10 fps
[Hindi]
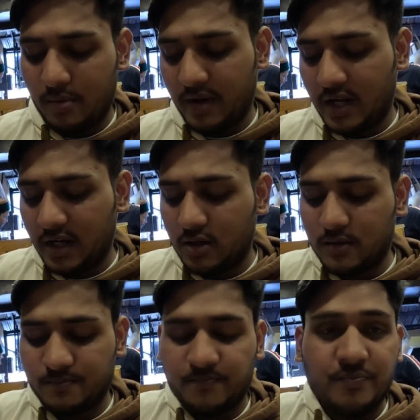पे भाई एक
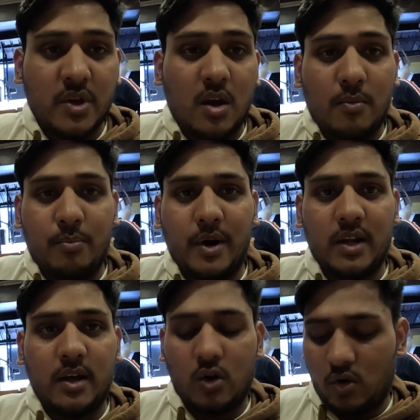
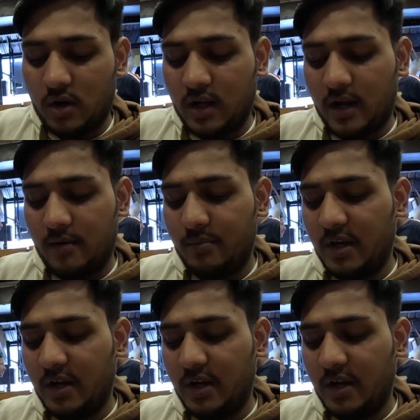बर्गर ऑर्डर करा है